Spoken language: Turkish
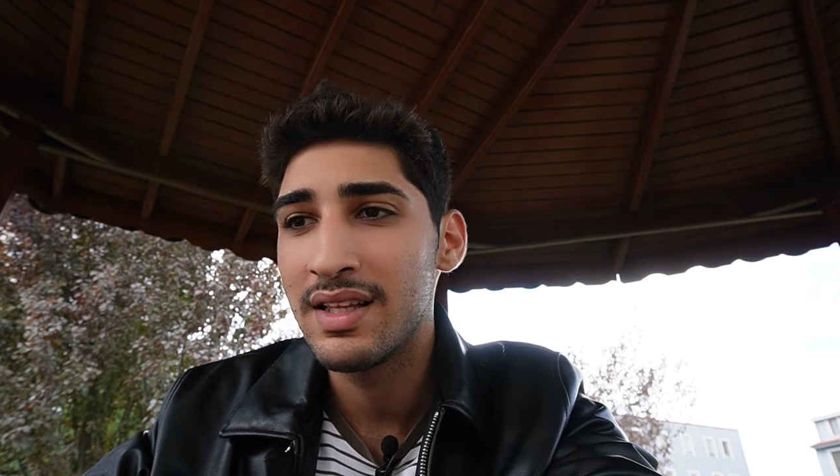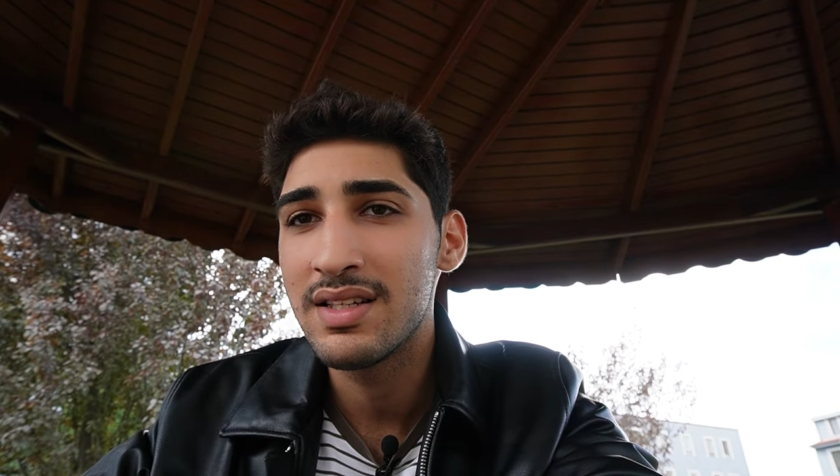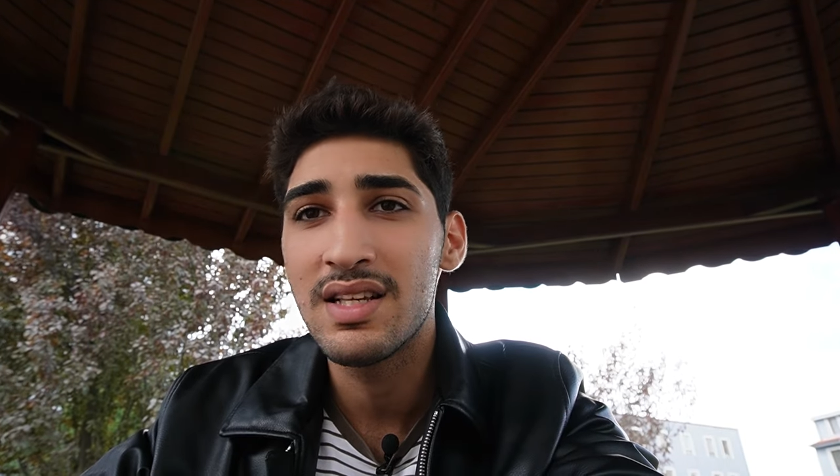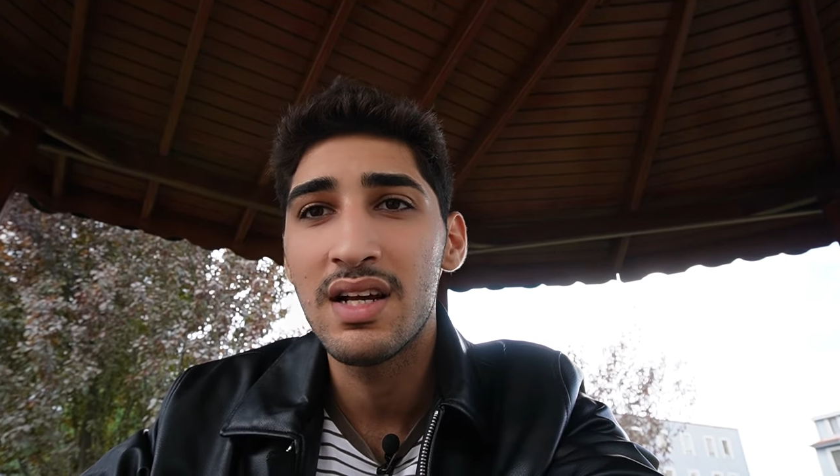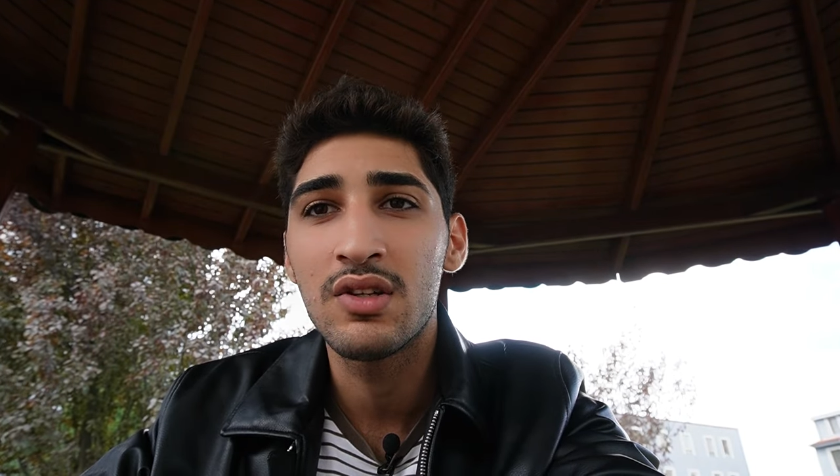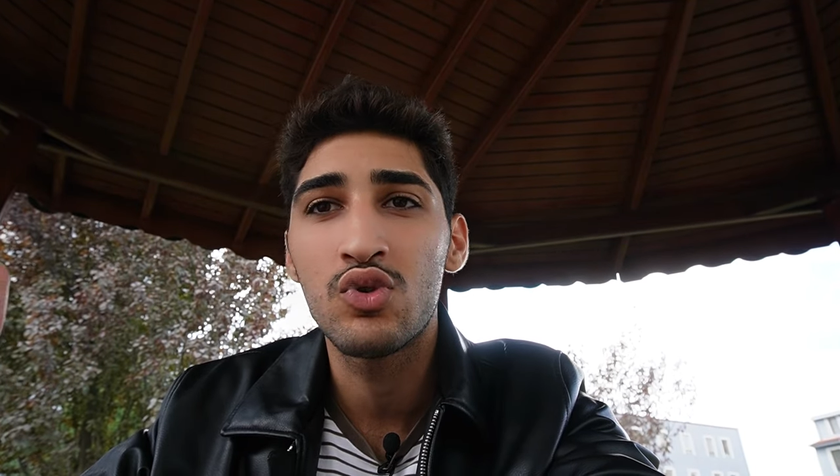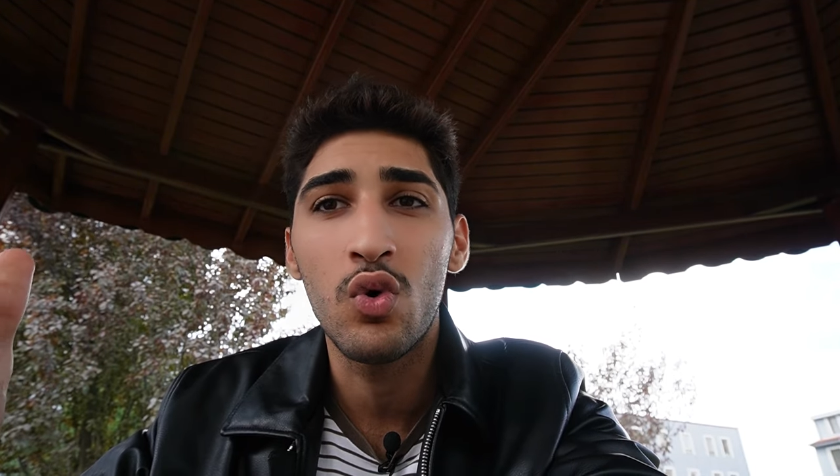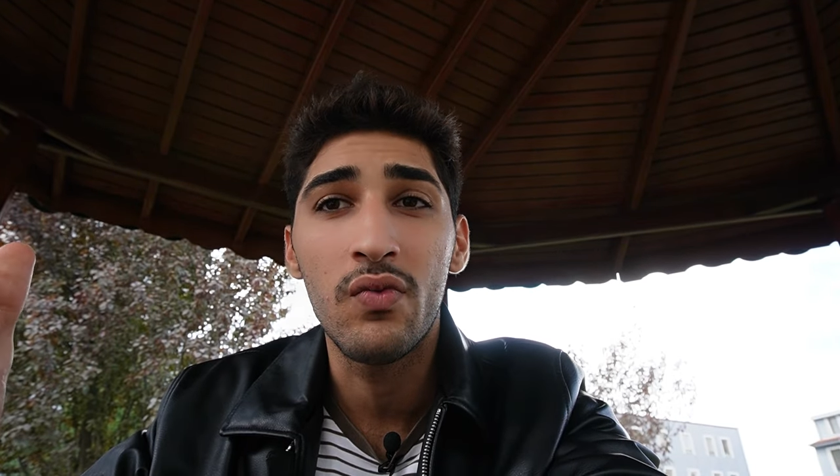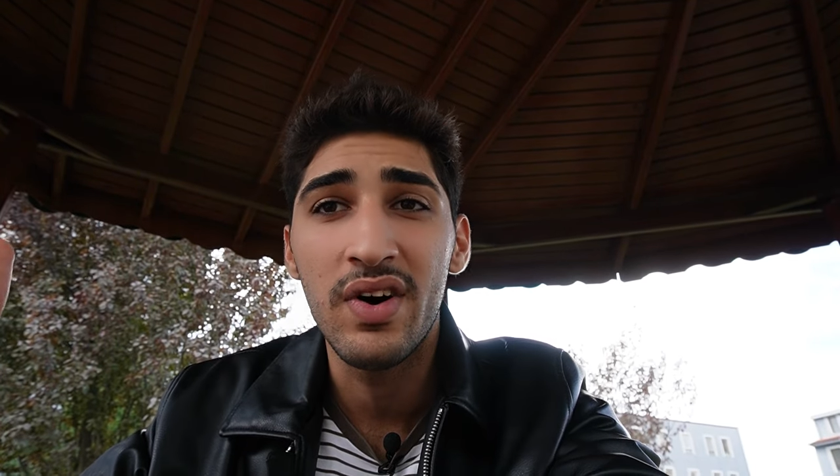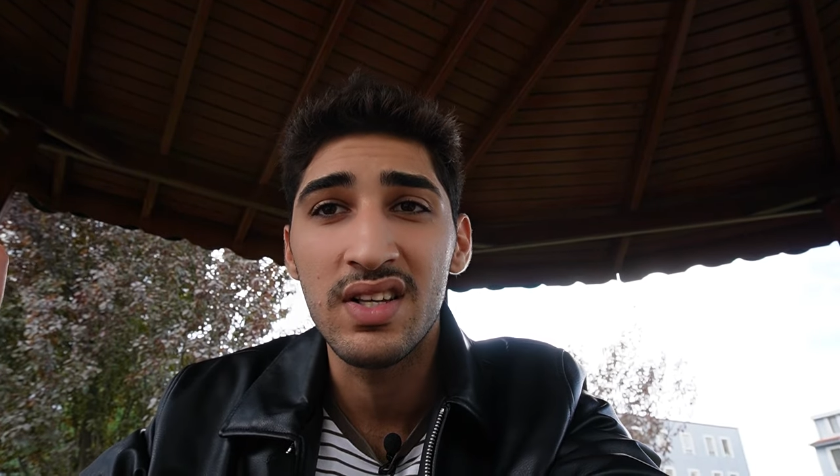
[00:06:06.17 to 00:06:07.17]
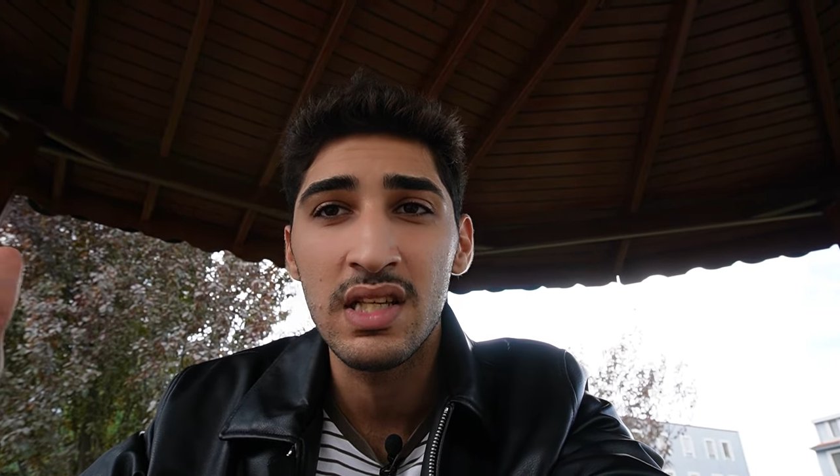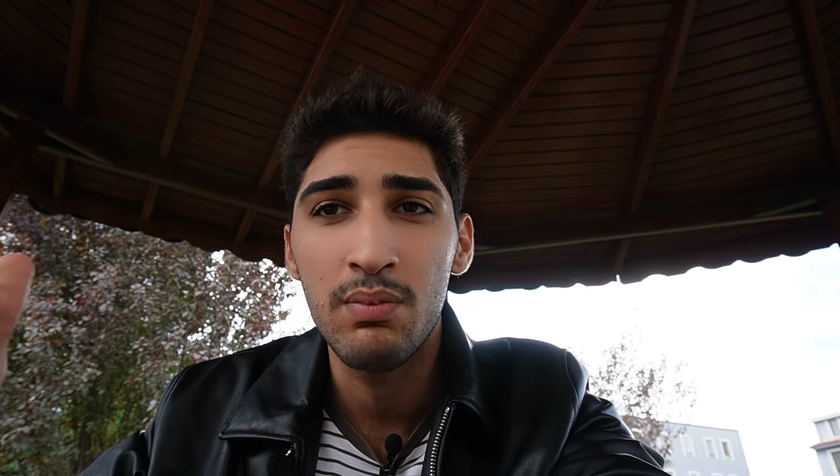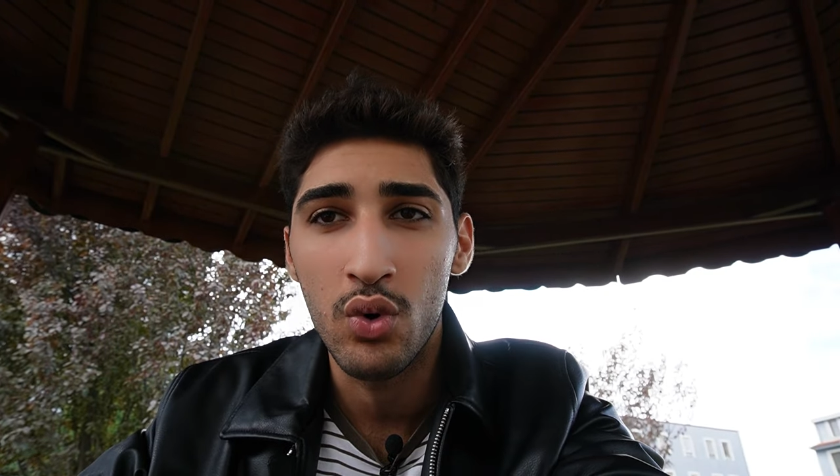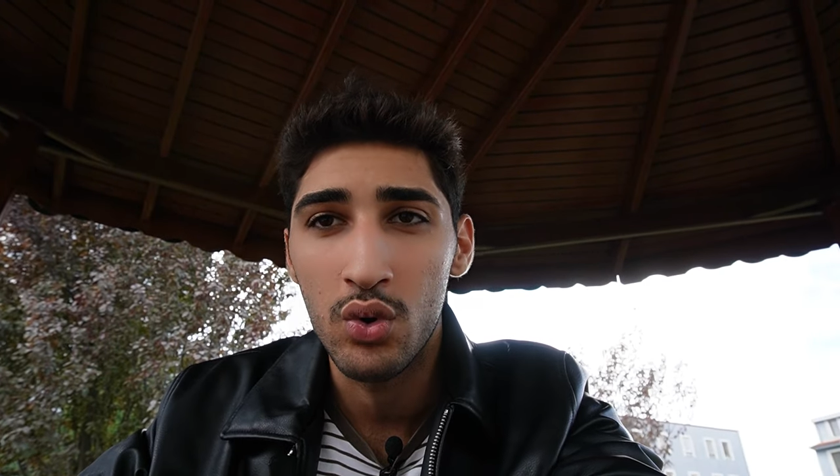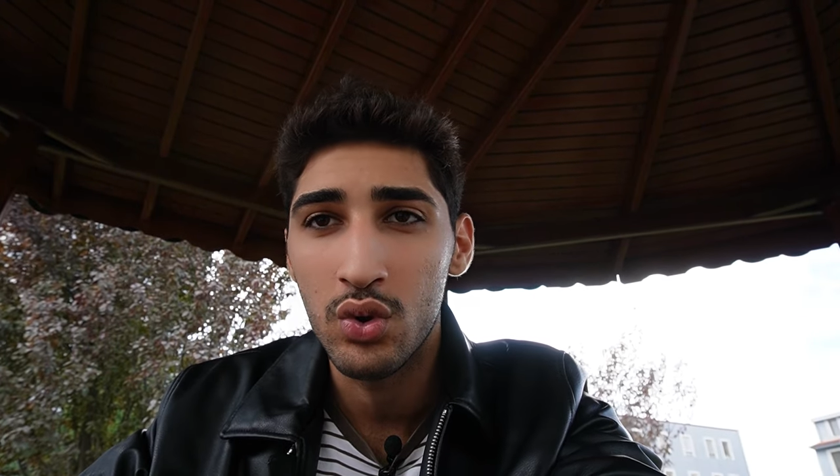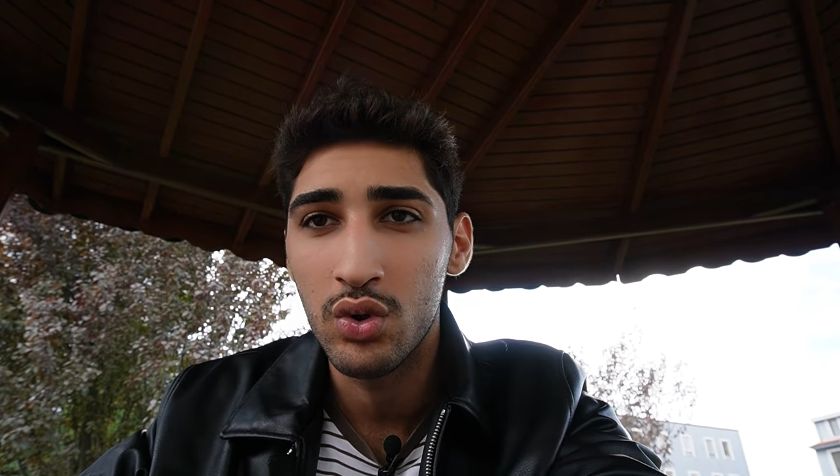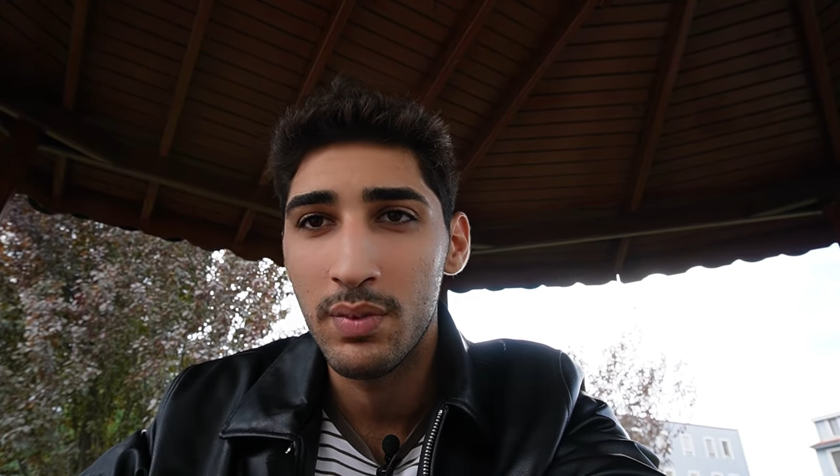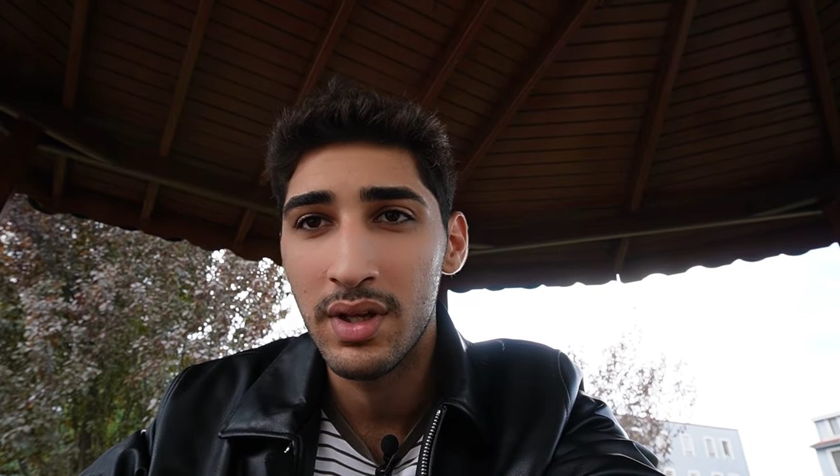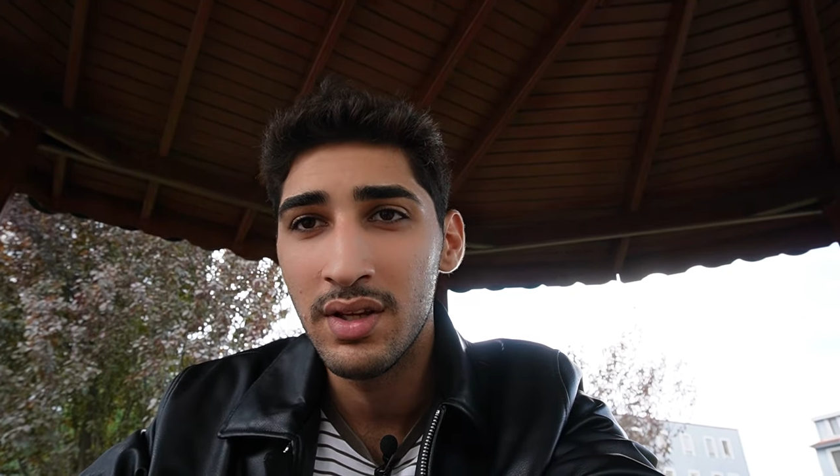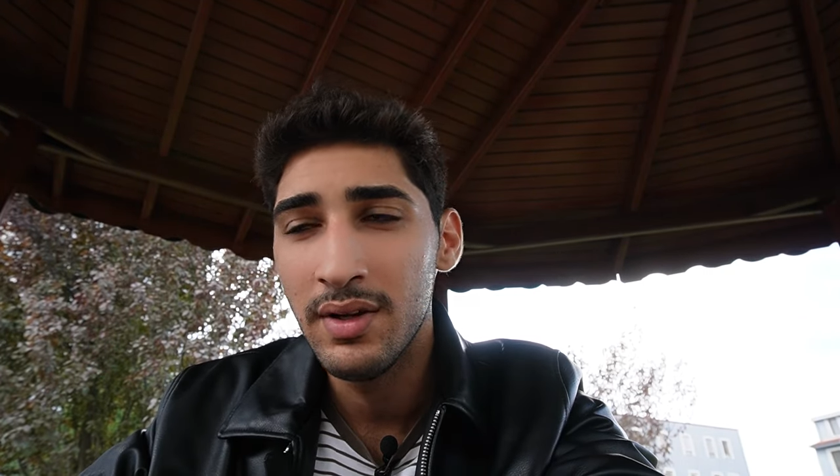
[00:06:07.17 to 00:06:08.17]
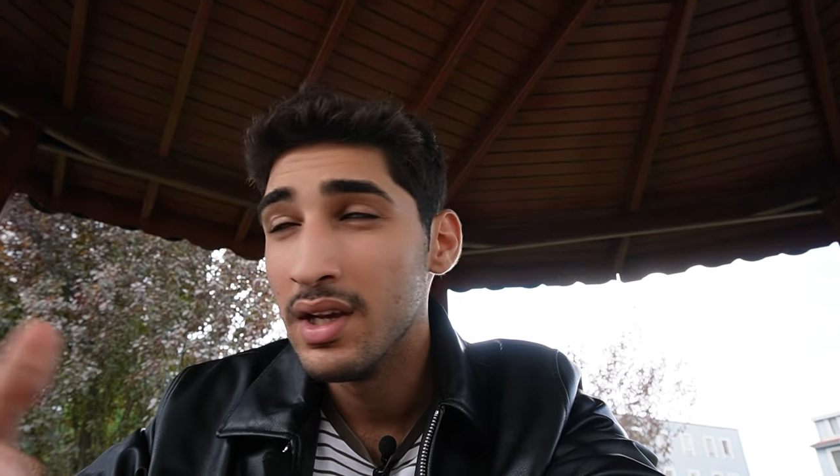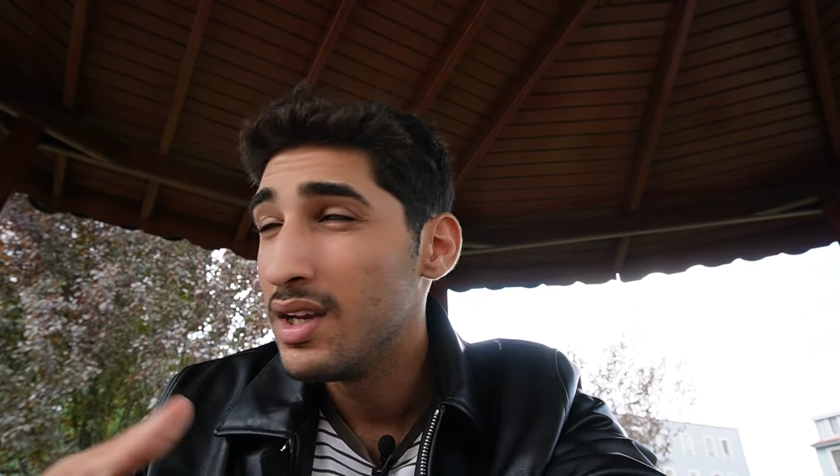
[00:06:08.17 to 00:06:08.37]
Denizli artık çok fazla boğuyordu beni.